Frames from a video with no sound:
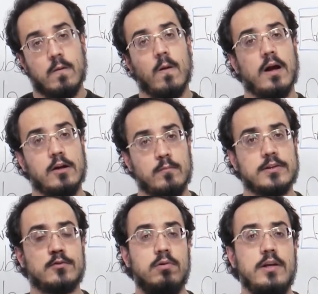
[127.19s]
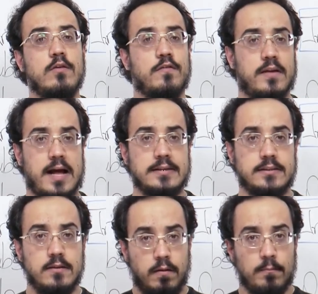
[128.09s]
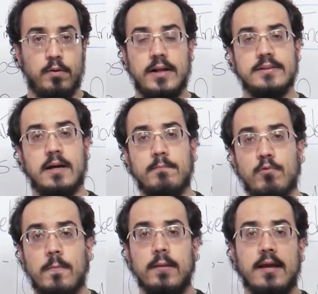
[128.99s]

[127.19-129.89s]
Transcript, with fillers: Coloca no masculino a frase. Por exemplo,